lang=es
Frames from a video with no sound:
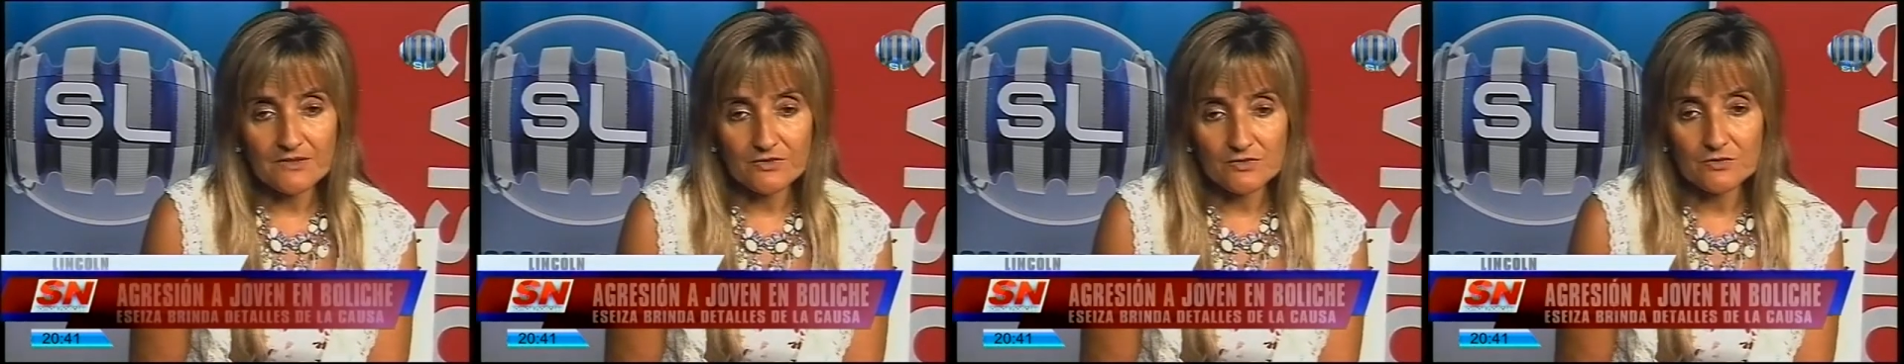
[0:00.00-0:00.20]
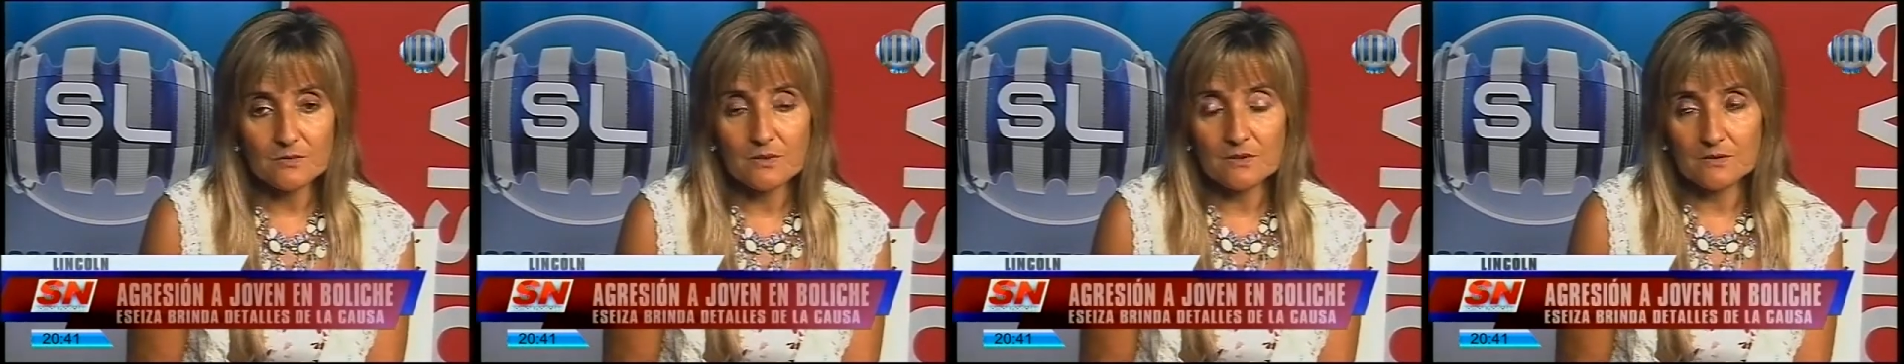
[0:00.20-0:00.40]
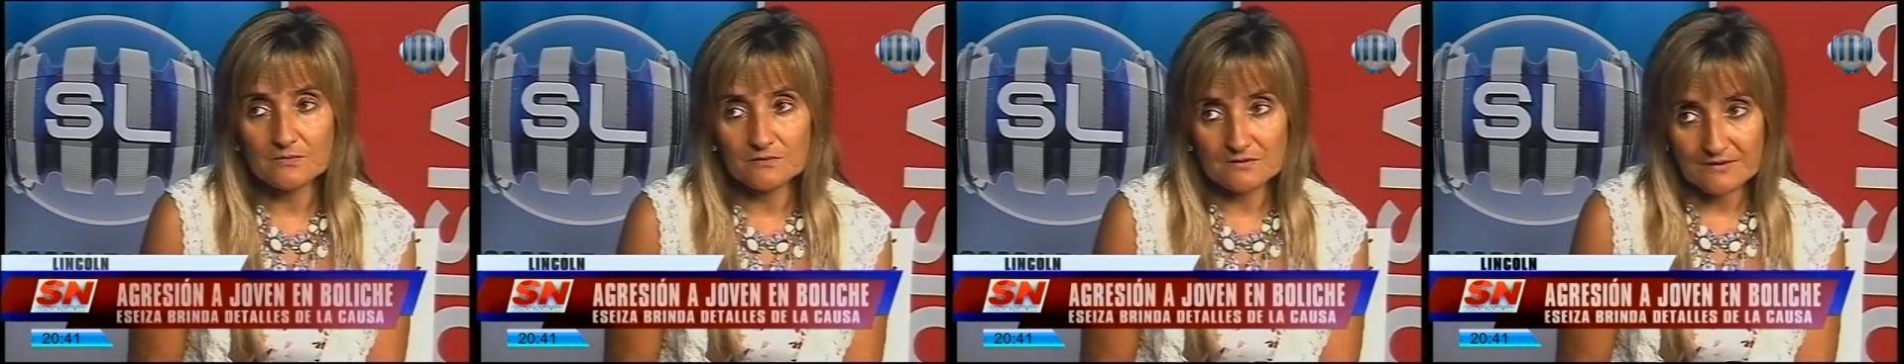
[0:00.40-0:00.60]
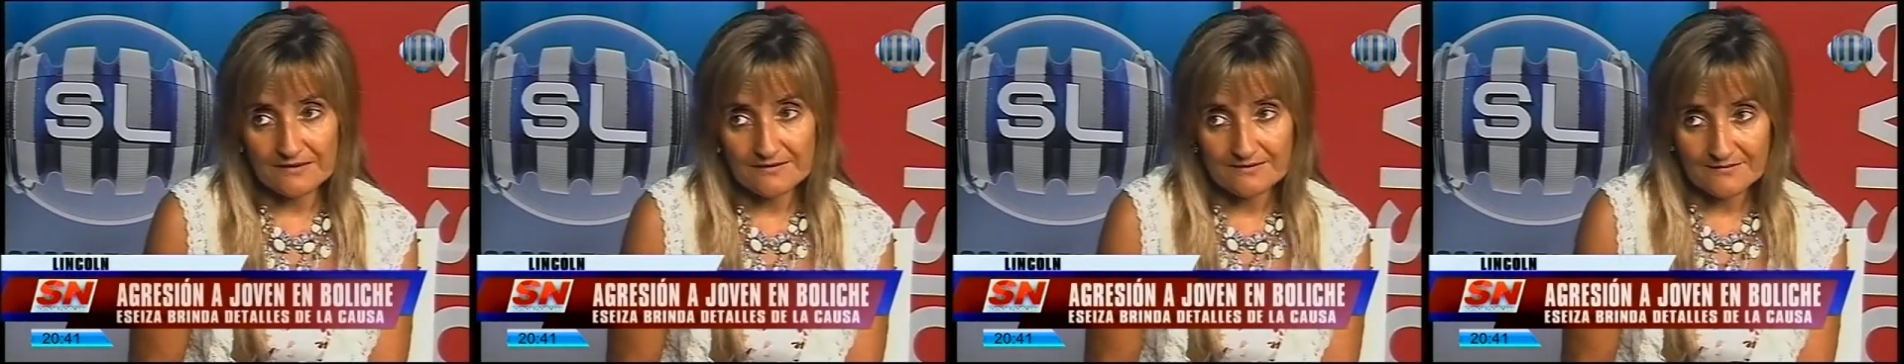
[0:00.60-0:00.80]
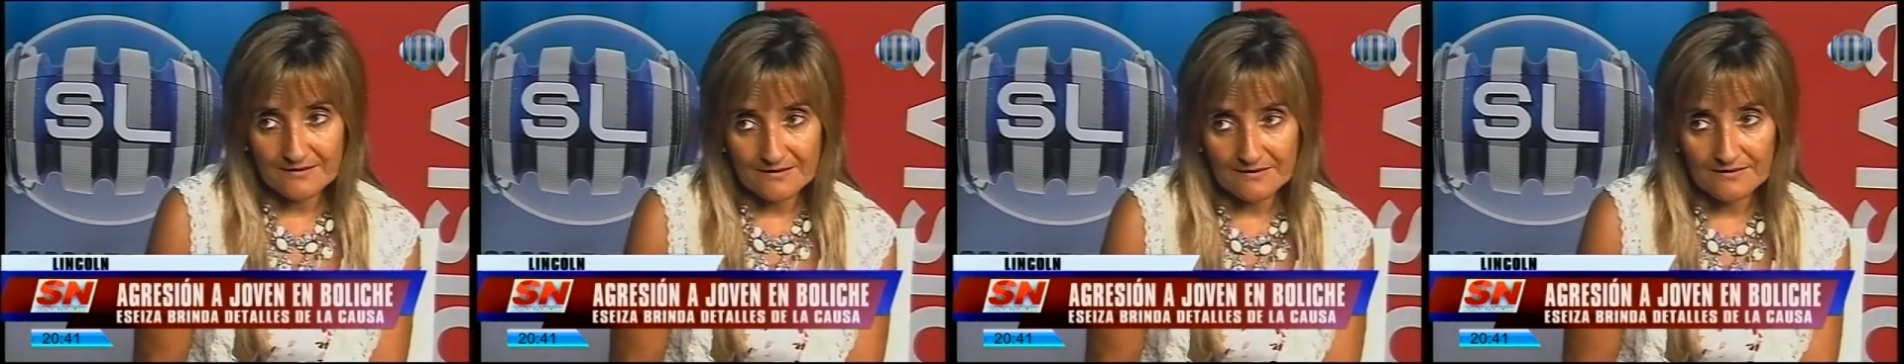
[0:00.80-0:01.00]
en su
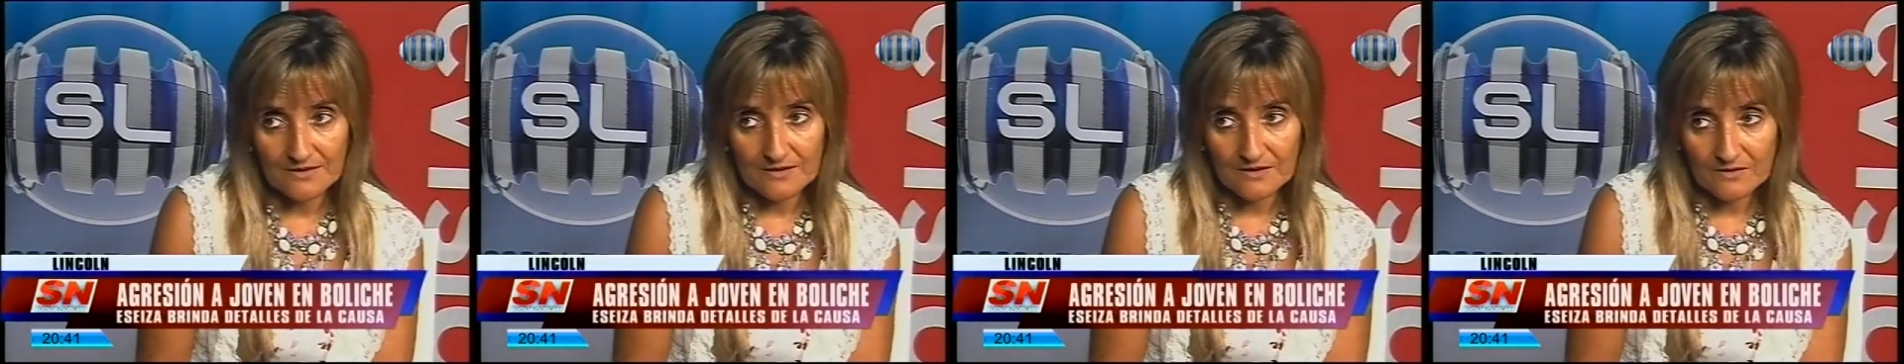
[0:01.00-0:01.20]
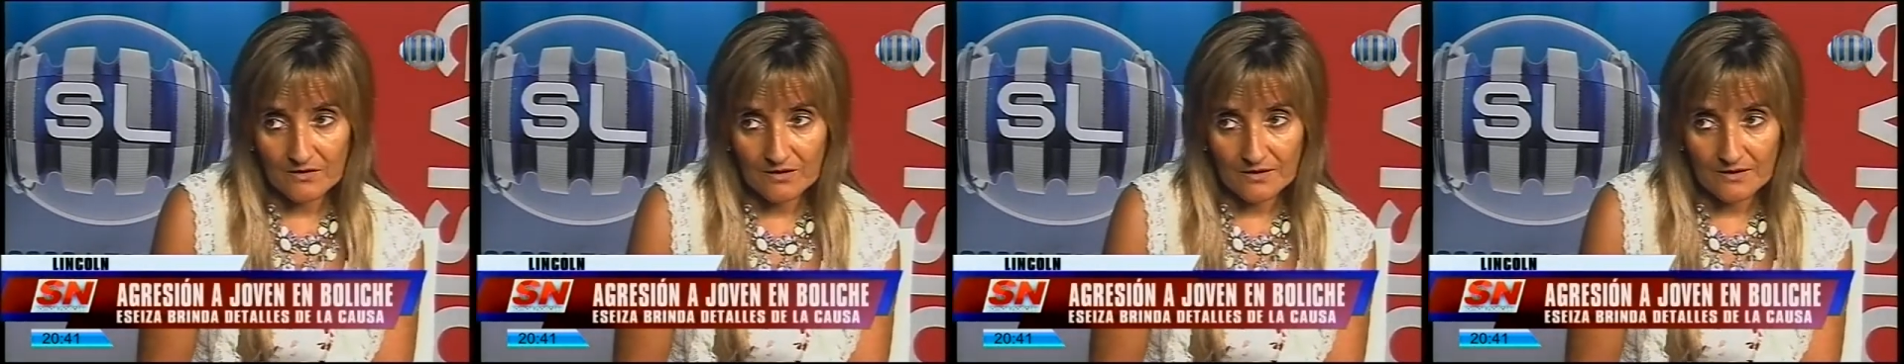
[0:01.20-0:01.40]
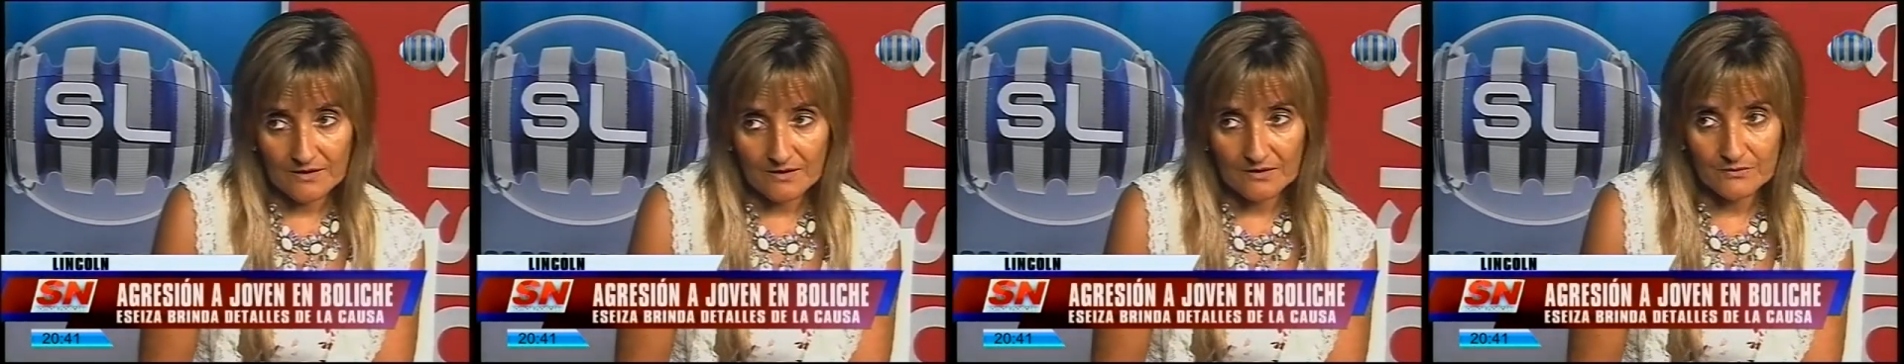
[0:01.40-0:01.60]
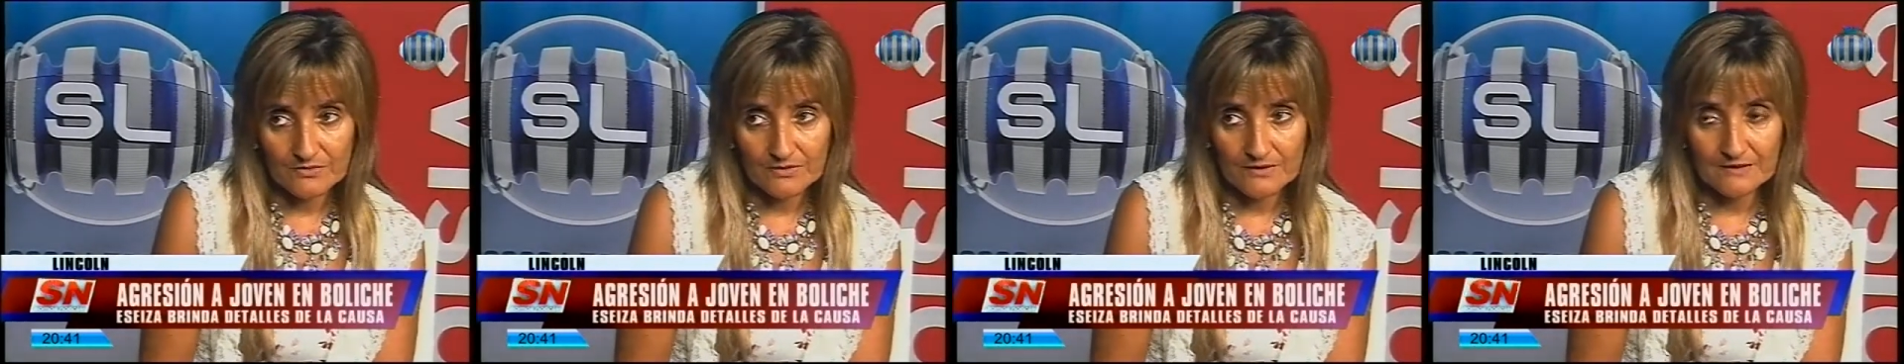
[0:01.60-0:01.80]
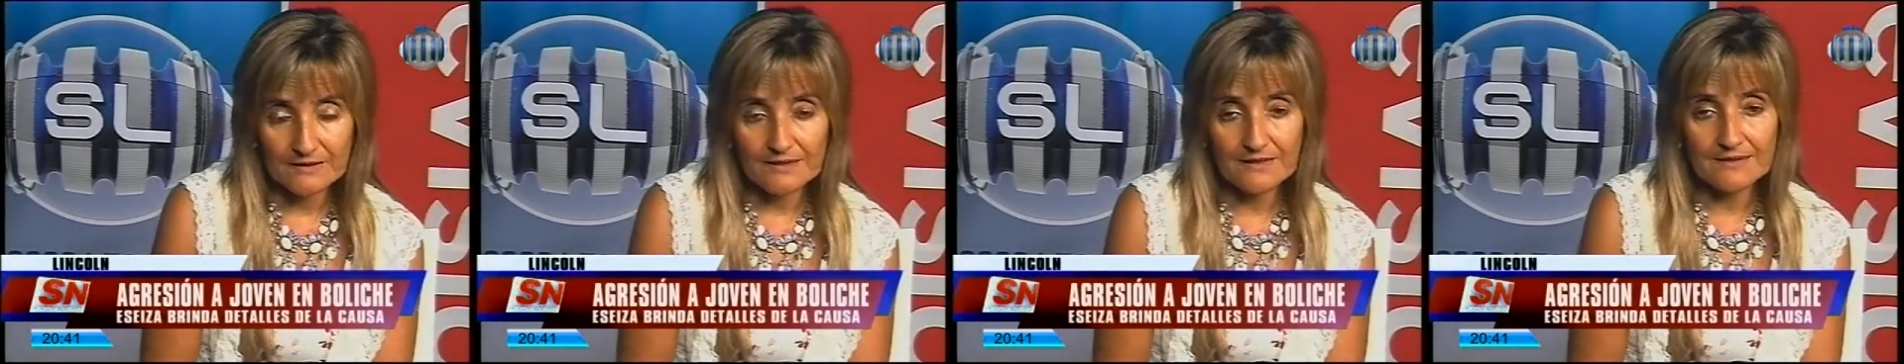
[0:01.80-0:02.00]
voluntad seguir con la
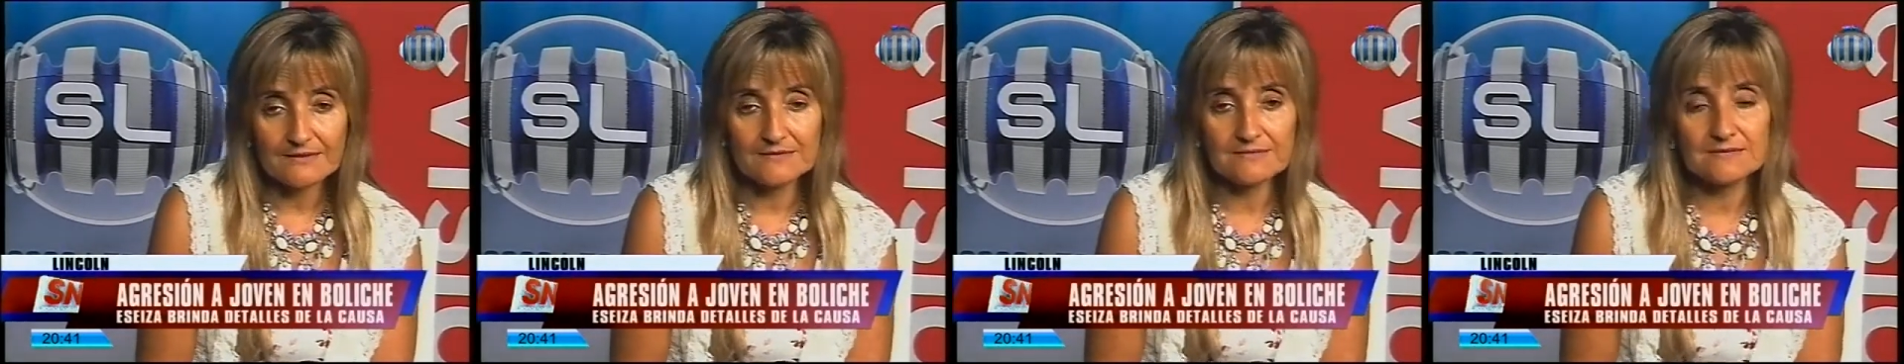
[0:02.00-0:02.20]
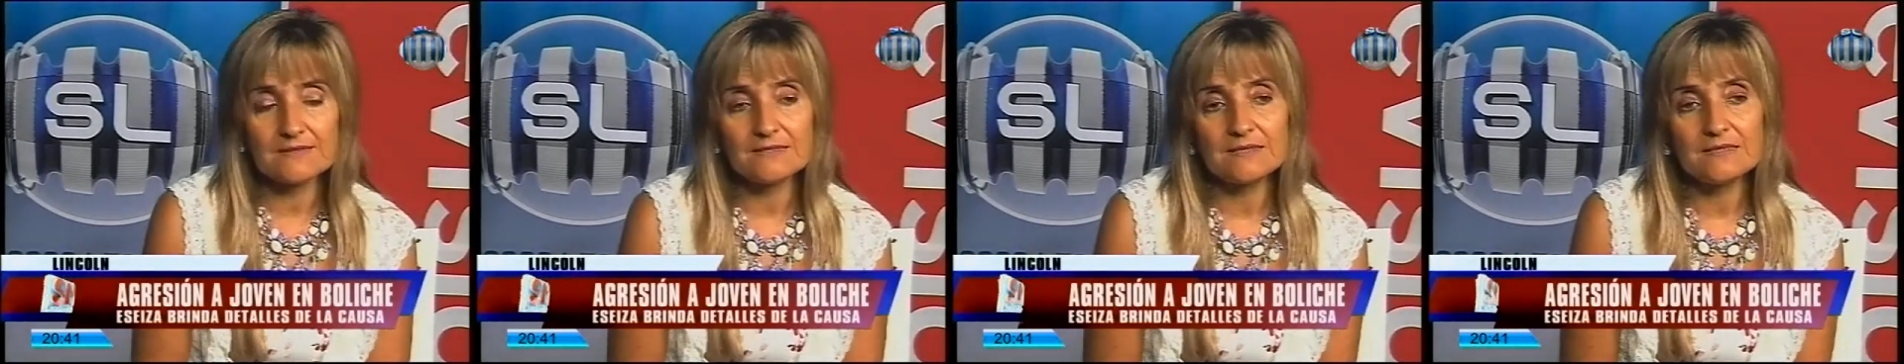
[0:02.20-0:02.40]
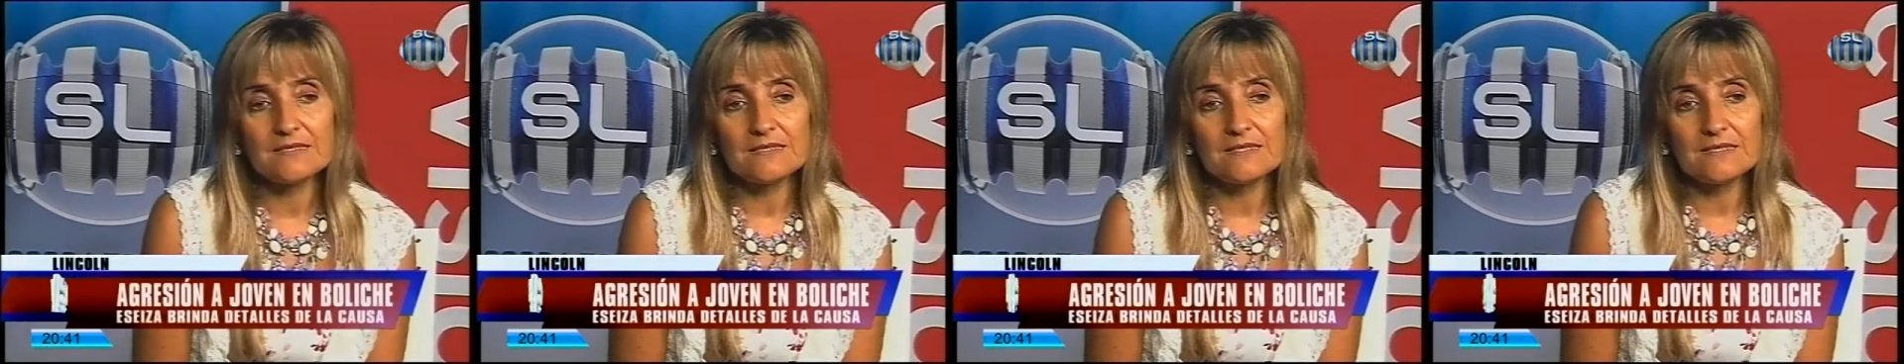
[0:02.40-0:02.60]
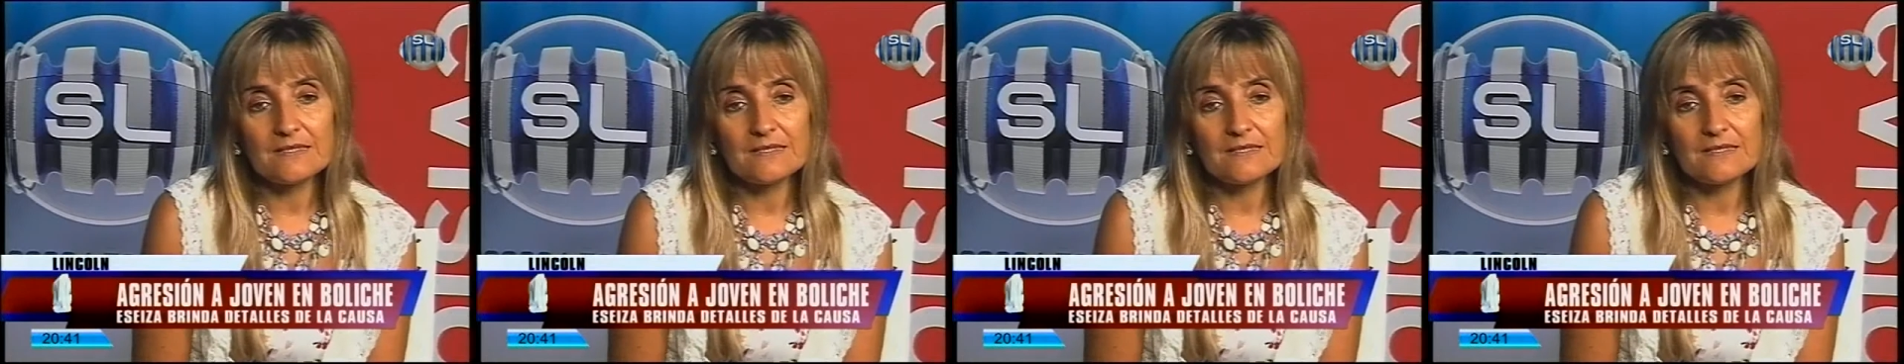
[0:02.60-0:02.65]
causa adelante.